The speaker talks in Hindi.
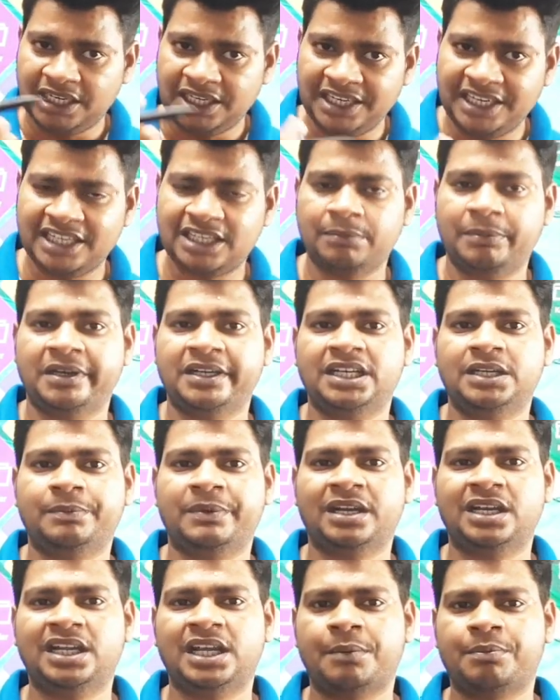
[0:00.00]
एक महीने
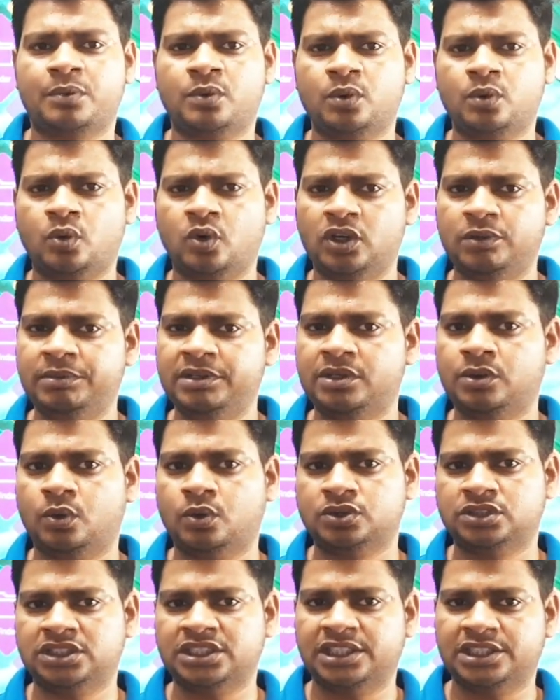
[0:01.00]
पहले आपको कोई भी
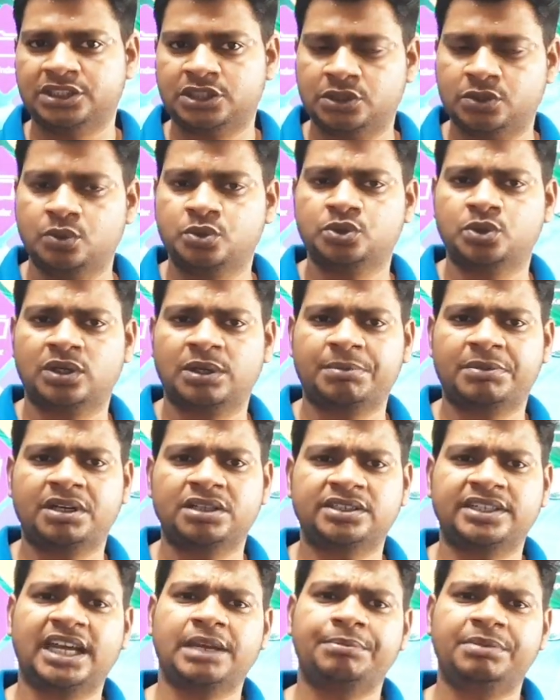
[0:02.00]
कोचिंग इंस्टीट्यूट जो है आपका
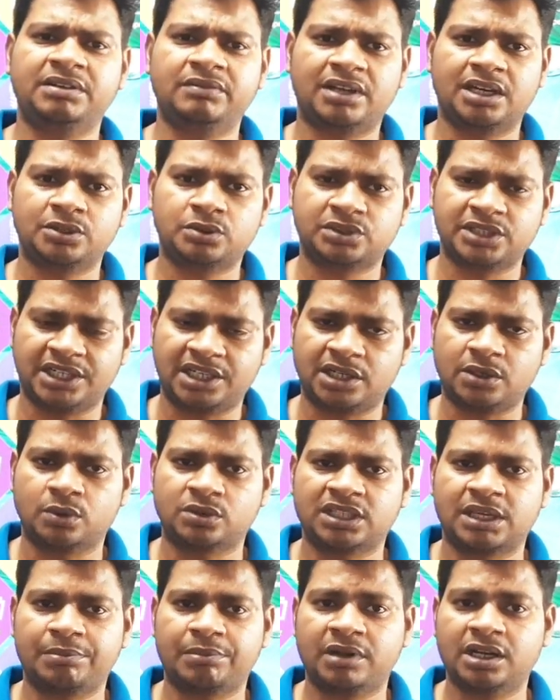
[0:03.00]
टाइपिंग वाला जो सेंटर
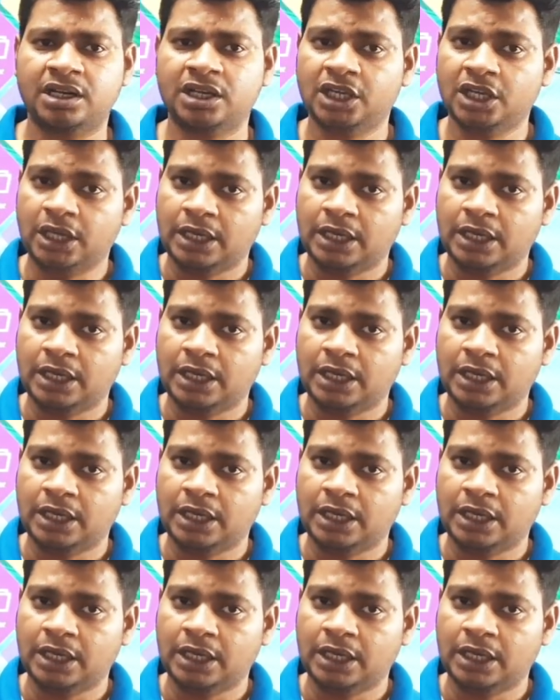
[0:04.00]
होता है आपका